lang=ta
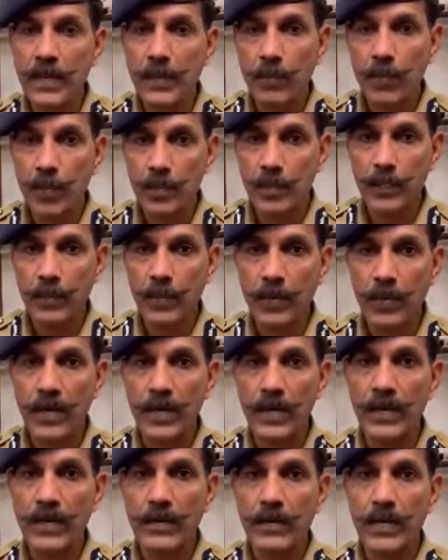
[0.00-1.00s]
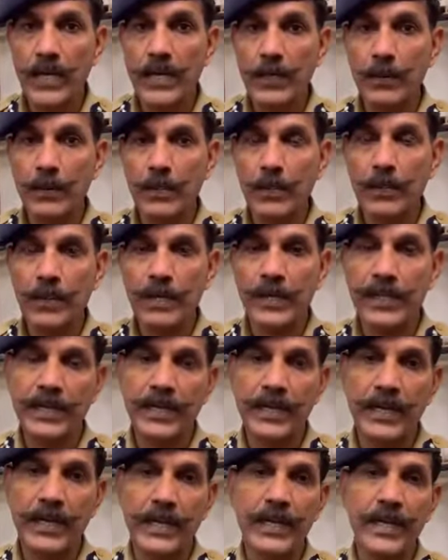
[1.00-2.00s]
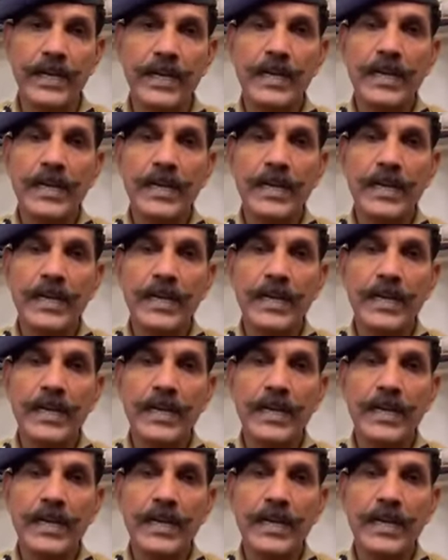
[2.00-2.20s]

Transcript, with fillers: போதைப் பொருளை ஏற்றுமதி பண்ணியிருக்கிறாங்க